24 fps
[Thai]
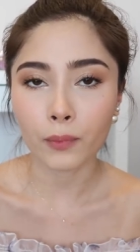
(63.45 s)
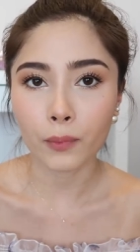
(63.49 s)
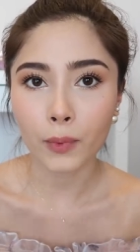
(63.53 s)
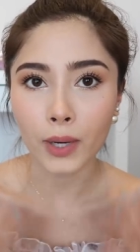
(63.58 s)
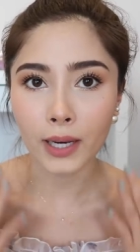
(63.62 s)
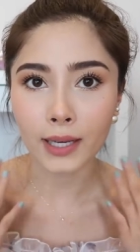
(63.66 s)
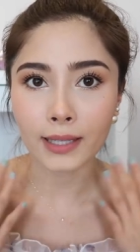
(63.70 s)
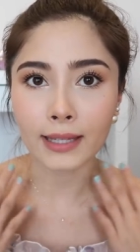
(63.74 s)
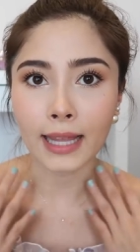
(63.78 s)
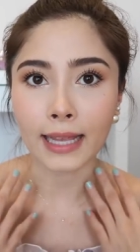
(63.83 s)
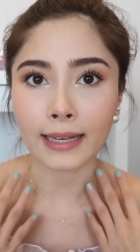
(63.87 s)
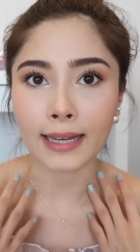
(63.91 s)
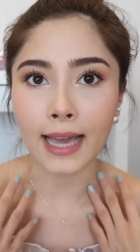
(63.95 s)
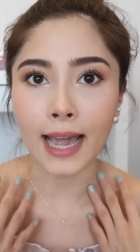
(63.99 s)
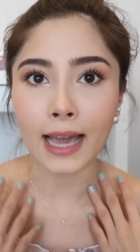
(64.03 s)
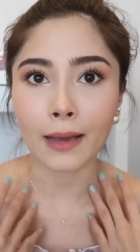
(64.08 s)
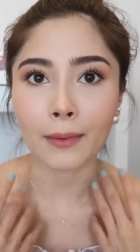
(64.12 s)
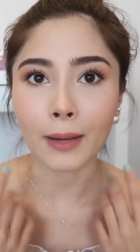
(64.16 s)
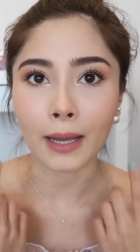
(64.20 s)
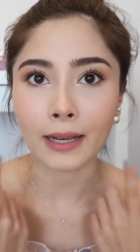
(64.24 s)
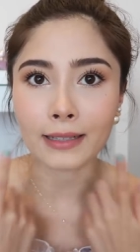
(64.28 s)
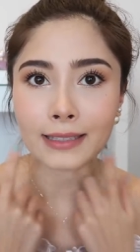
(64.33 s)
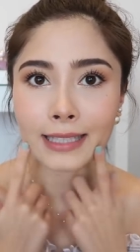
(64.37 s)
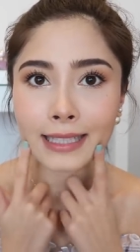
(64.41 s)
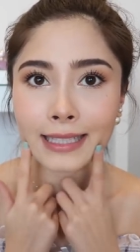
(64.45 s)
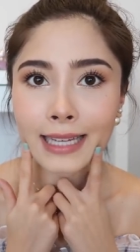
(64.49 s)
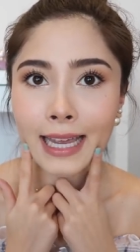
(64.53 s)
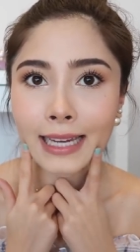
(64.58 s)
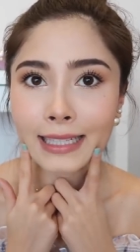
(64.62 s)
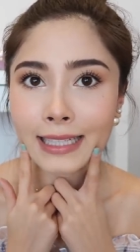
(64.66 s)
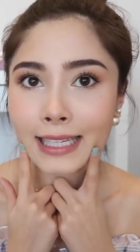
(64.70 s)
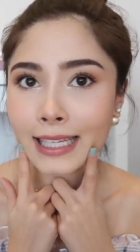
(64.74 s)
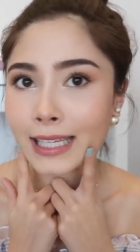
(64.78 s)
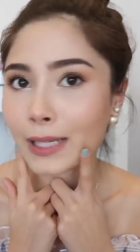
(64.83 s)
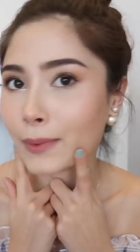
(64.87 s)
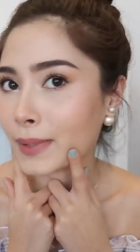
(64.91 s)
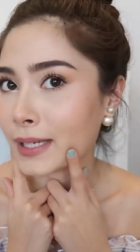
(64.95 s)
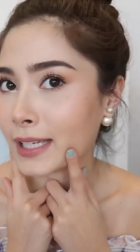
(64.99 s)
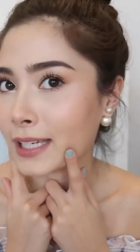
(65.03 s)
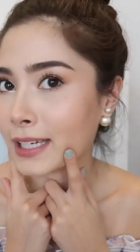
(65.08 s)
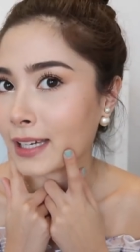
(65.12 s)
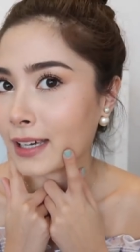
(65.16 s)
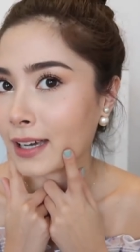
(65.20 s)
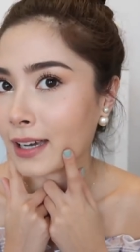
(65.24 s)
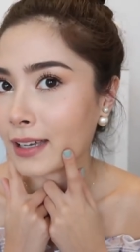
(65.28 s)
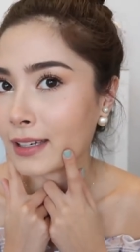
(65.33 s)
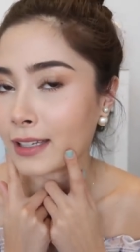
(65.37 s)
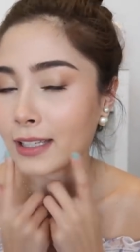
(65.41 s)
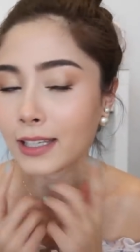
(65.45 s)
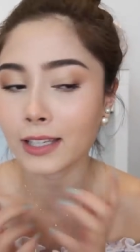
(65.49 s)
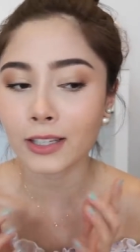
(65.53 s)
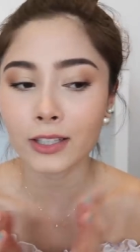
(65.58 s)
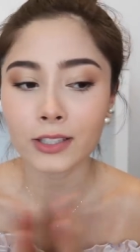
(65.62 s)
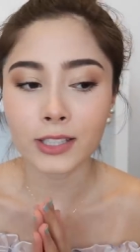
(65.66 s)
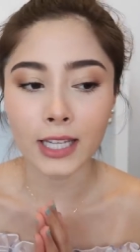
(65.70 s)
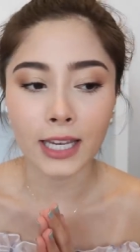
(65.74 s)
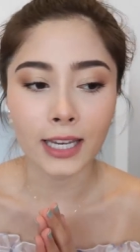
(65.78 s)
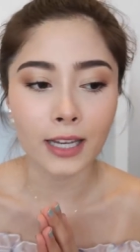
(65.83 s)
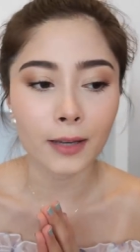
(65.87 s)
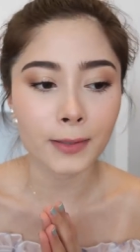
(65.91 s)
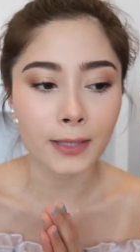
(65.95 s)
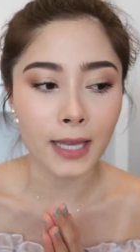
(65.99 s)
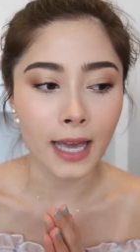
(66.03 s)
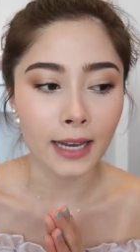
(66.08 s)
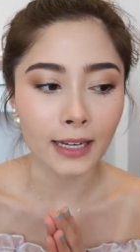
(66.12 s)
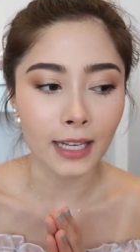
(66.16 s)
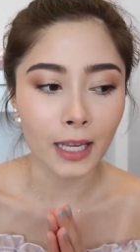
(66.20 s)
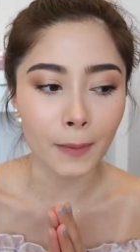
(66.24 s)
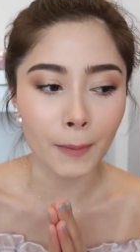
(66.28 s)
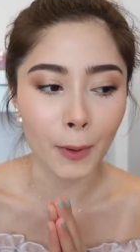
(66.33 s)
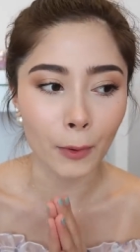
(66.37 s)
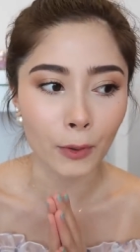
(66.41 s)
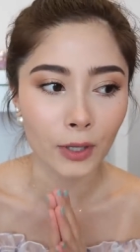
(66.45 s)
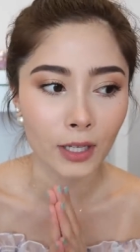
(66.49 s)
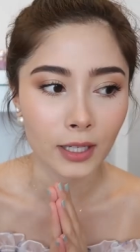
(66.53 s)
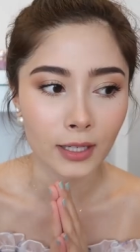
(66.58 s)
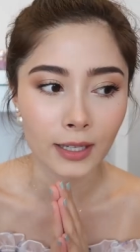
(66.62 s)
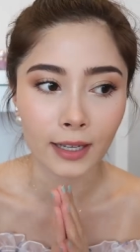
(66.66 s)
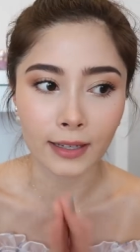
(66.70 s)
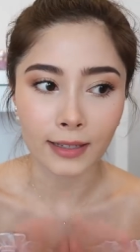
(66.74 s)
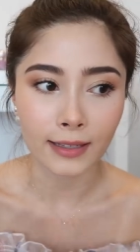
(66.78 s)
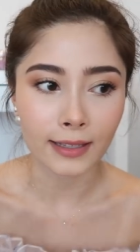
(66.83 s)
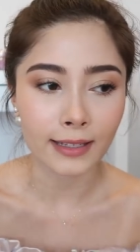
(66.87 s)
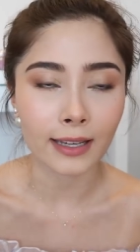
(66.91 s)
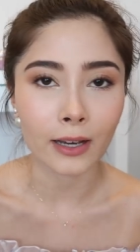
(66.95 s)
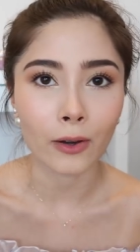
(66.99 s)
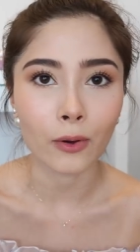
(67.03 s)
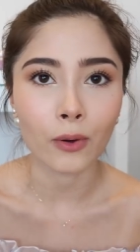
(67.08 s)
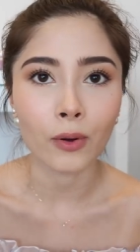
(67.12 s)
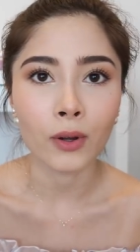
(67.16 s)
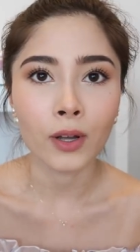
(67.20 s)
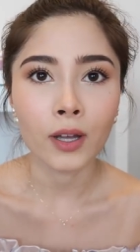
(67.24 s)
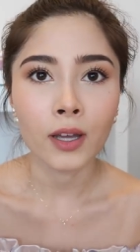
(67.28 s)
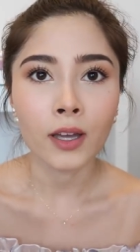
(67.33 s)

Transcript: ไว้แต่งหน้าอย่างเช่นหน้านิกกี้วันนี้นะคะนิกกี้ก็ใช้เครื่องสำอางในกระเป๋านี้อย่างเดียว